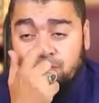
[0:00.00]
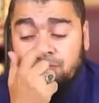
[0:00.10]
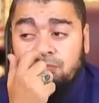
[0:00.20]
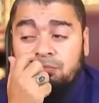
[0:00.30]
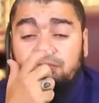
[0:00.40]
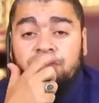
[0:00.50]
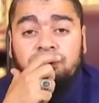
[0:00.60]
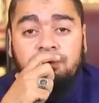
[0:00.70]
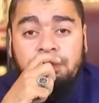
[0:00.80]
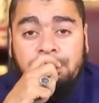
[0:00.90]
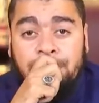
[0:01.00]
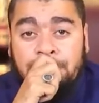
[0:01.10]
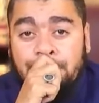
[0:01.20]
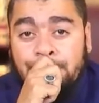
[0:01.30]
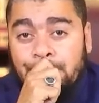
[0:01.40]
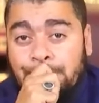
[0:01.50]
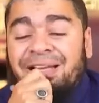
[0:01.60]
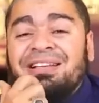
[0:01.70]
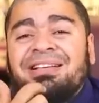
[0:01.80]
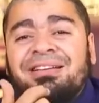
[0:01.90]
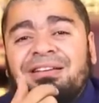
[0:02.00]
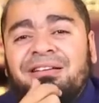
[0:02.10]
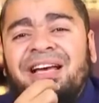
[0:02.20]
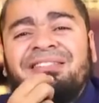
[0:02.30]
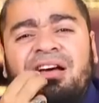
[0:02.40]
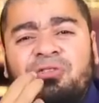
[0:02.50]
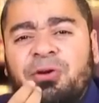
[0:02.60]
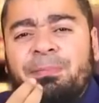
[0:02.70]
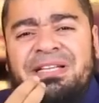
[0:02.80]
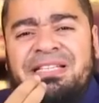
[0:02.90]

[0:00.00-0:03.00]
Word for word: اقتدي بالامام يعني اطلب النار يظهر فين